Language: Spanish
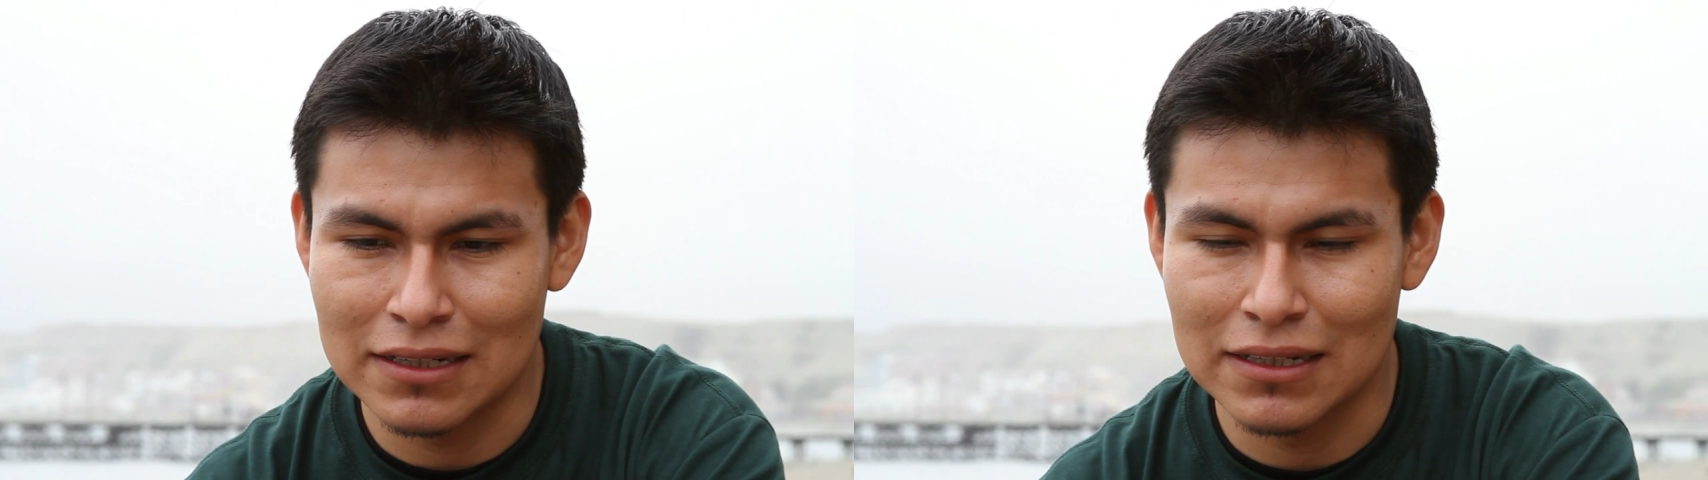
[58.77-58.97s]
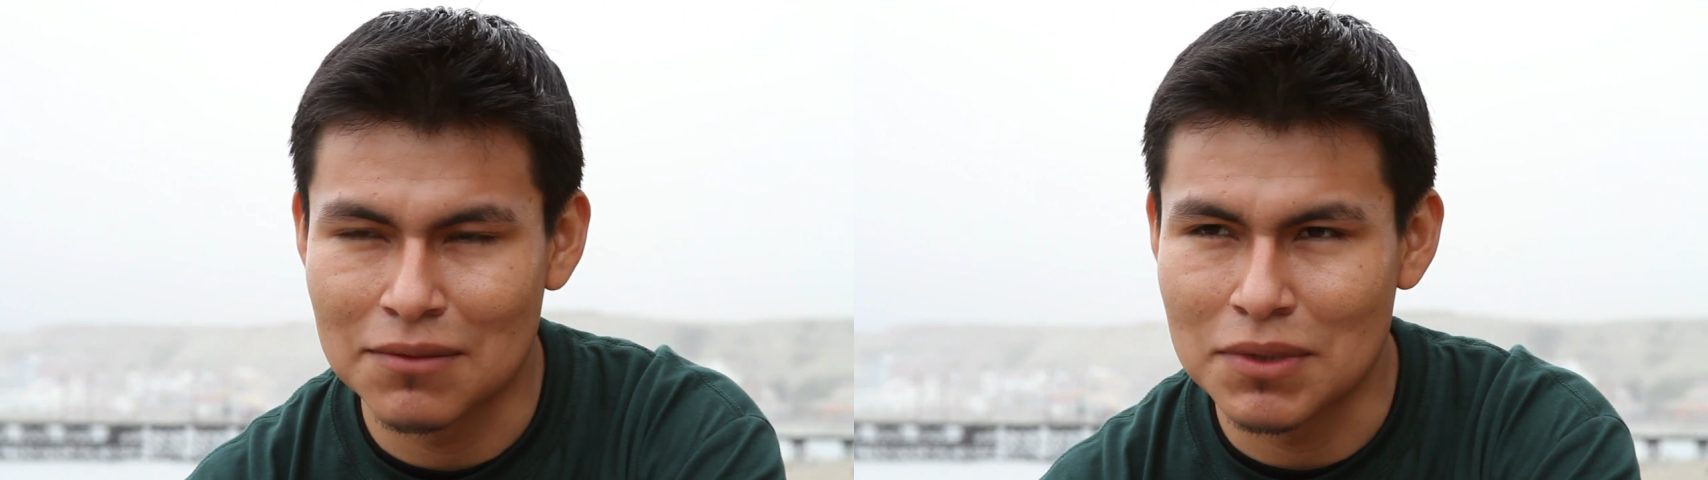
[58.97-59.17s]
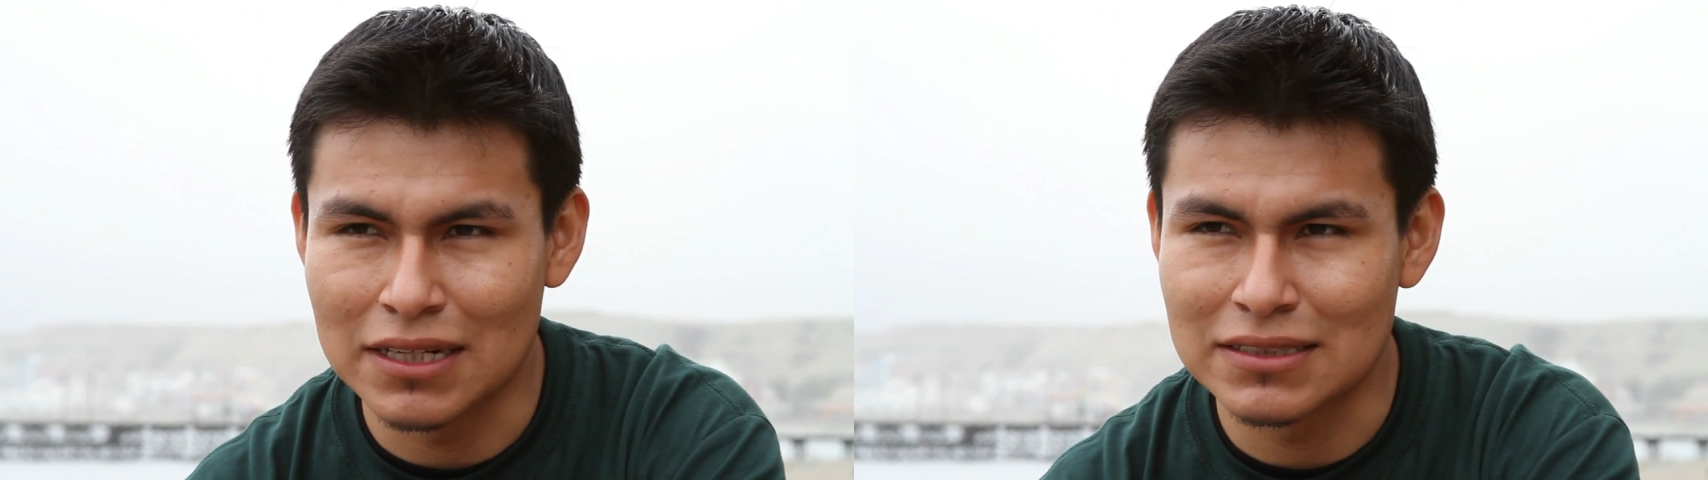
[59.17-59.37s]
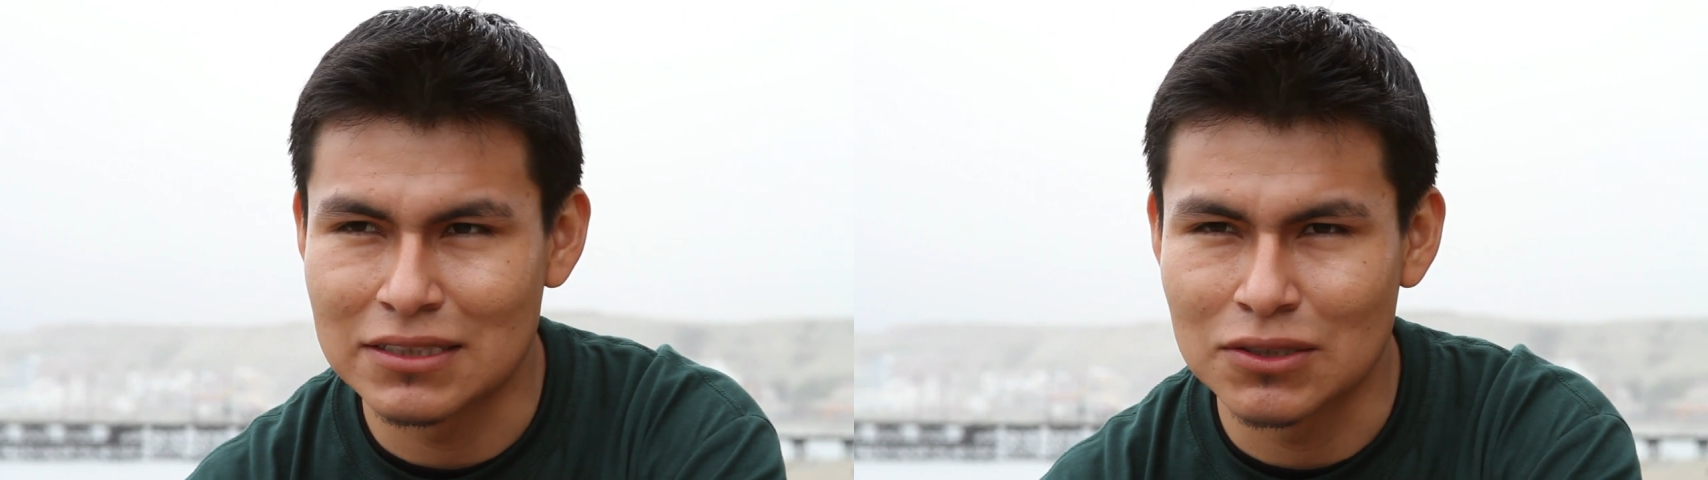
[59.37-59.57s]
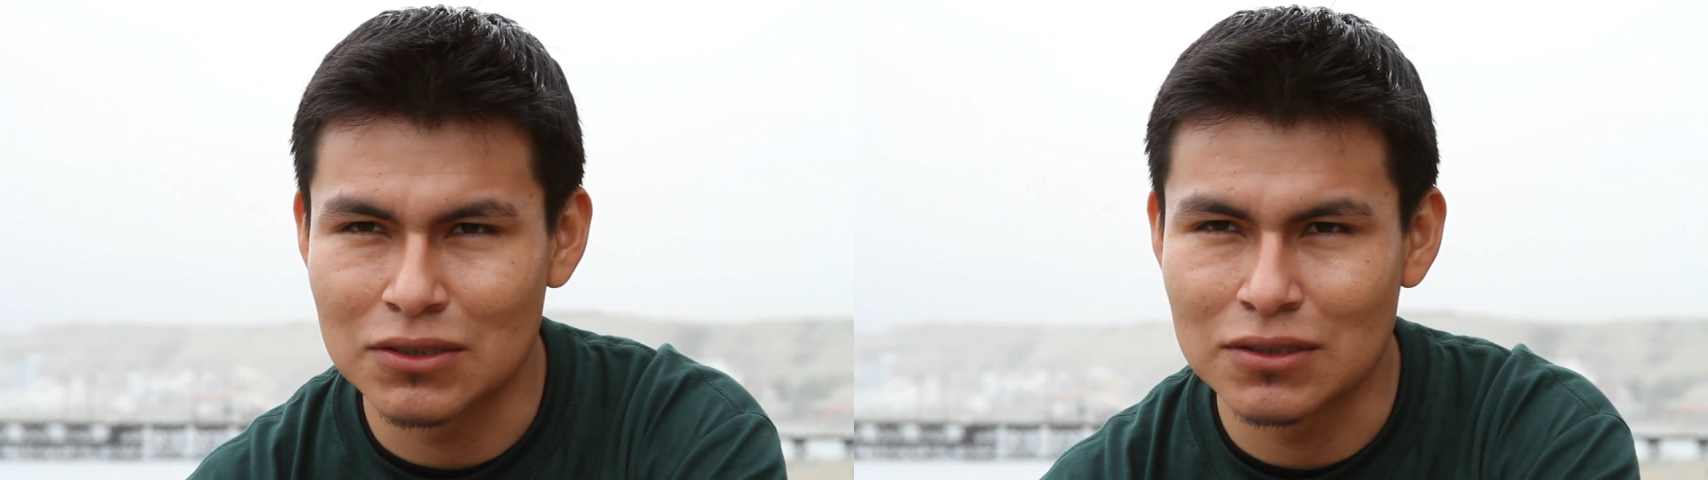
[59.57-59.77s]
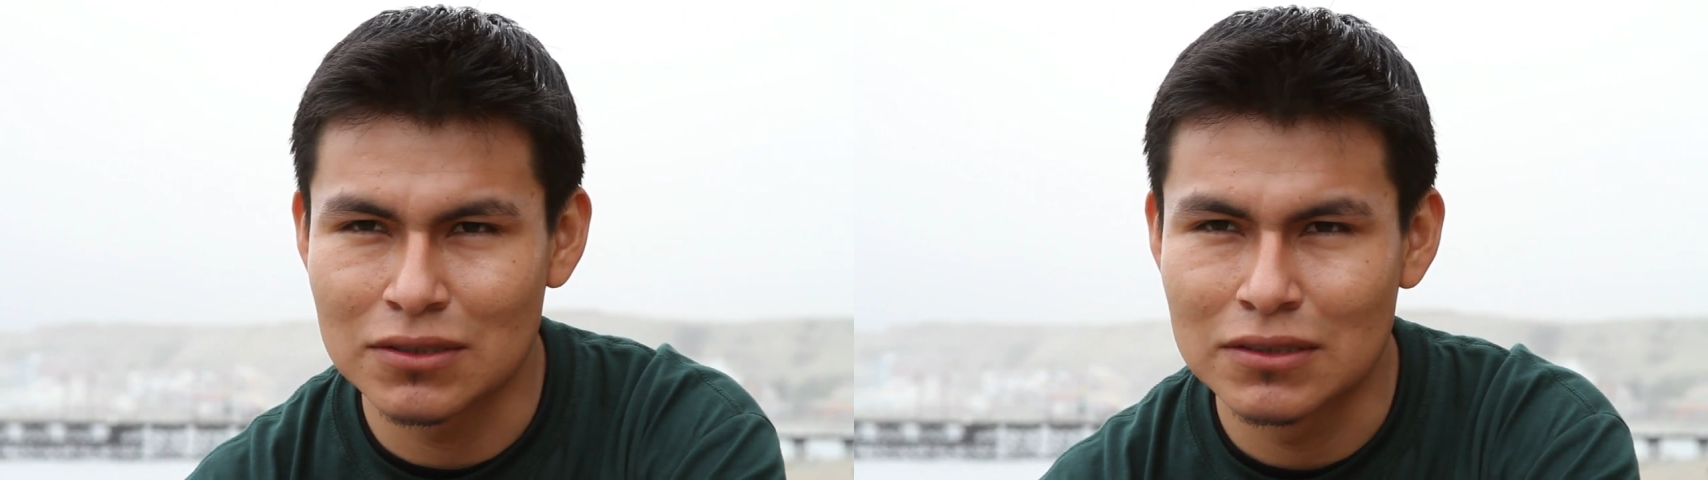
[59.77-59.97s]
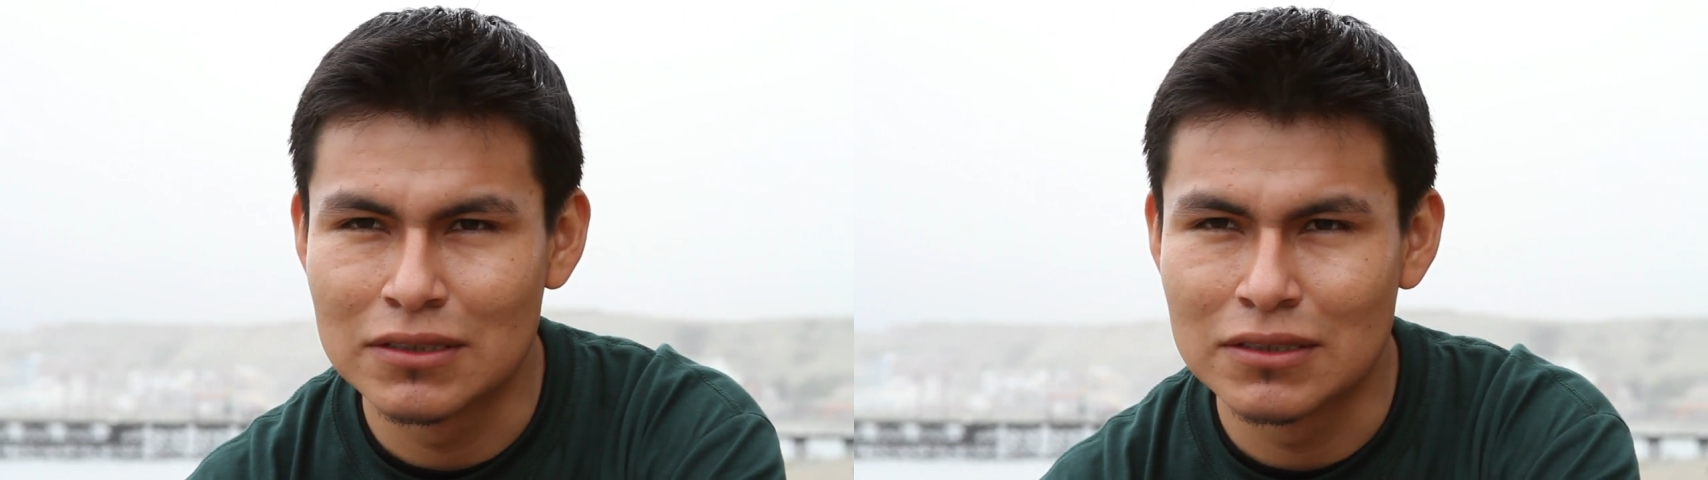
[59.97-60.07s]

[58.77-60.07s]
es la migración,